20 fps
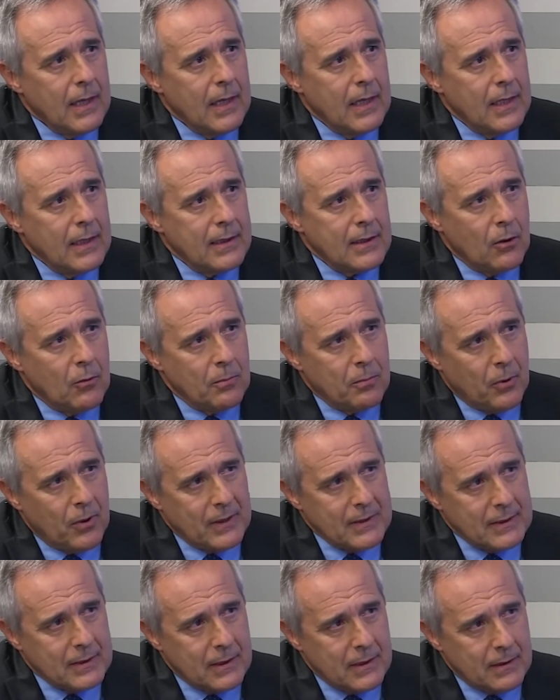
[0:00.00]
ele então
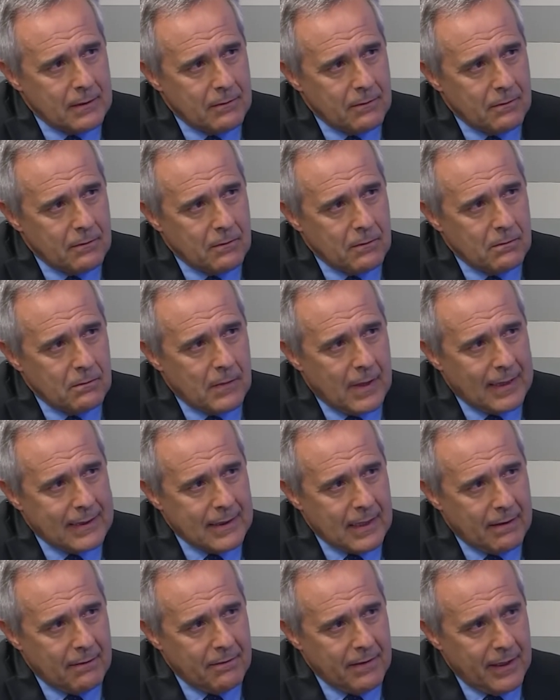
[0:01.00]
possa,
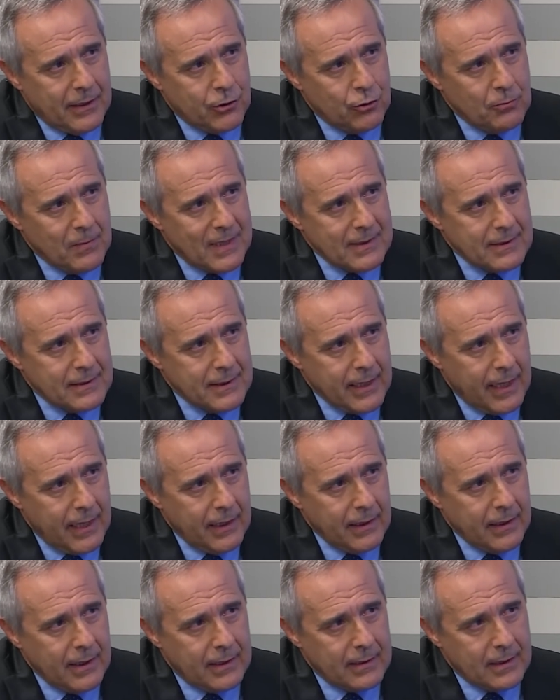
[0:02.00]
através de uma
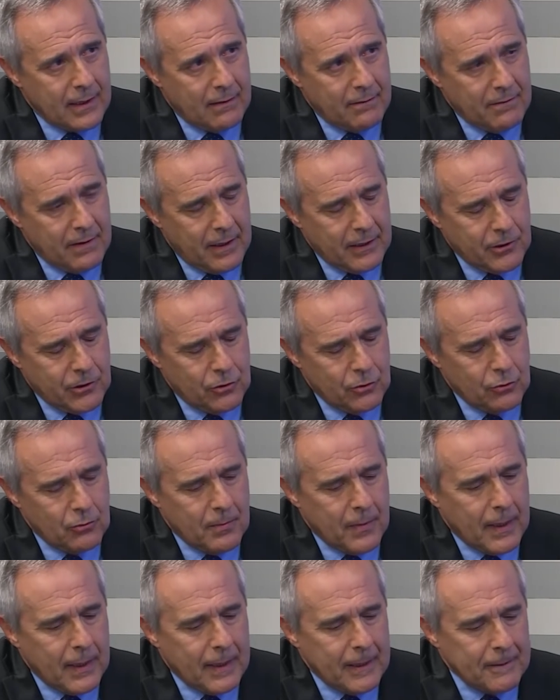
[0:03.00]
senha, através de
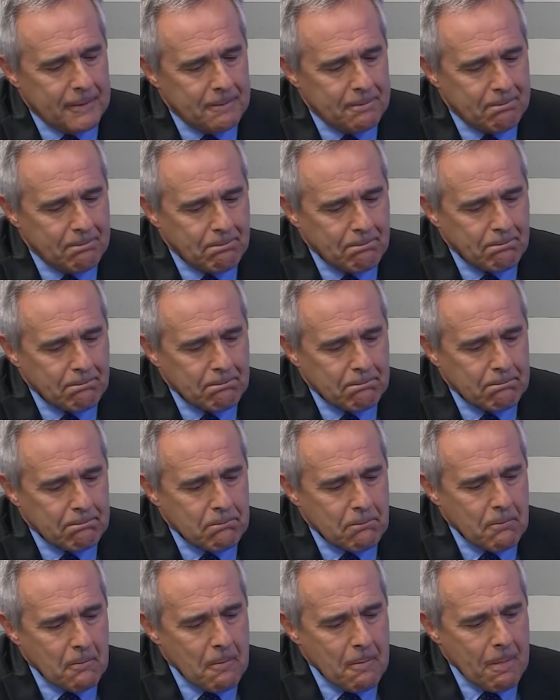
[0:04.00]
uma.
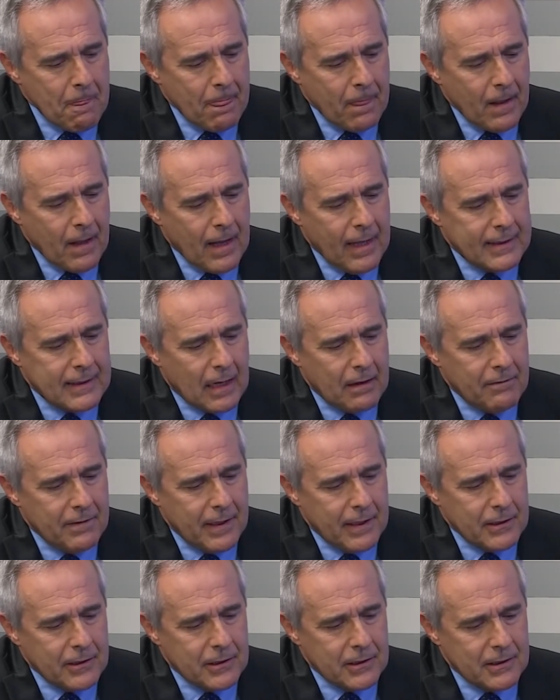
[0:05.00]

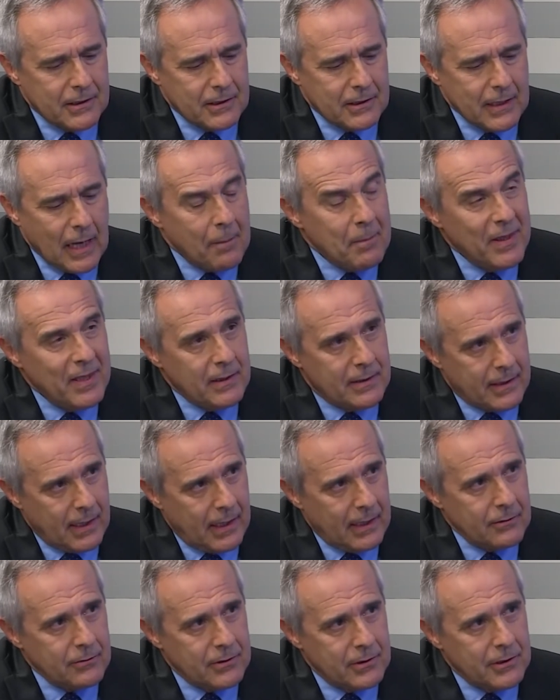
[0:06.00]
através de se
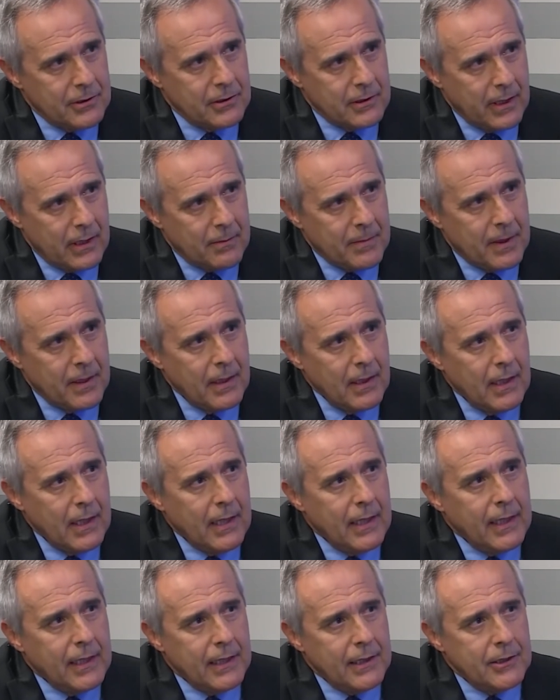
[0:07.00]
habilitar no sistema,
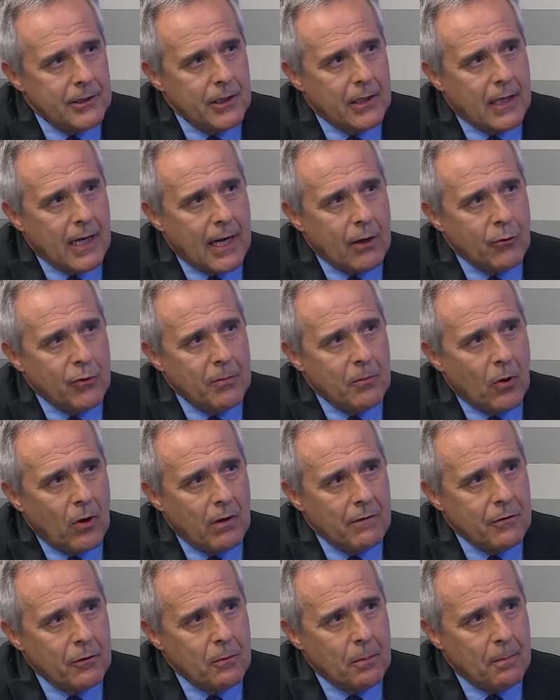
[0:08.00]
indicar o
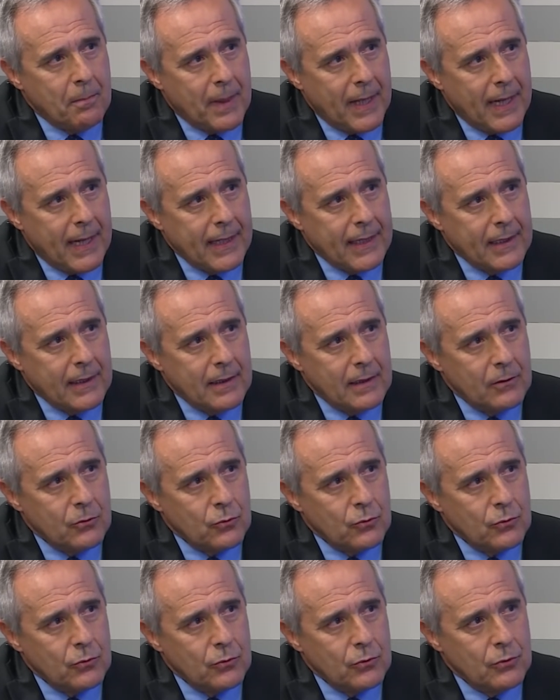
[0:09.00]
imóvel para
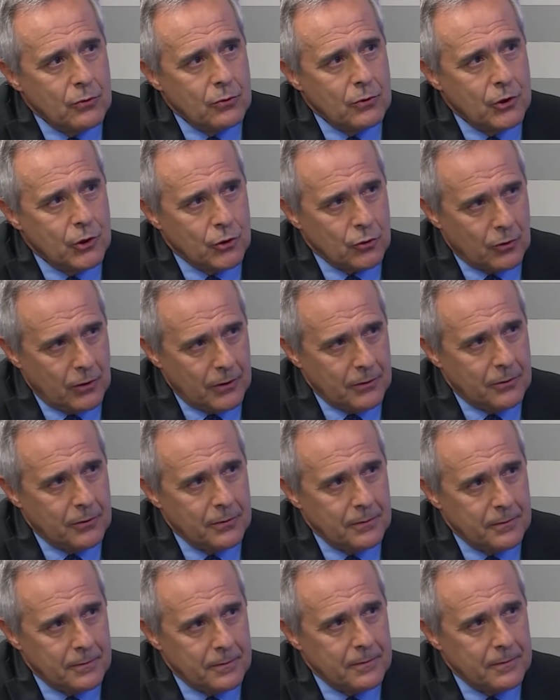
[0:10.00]
o desconto.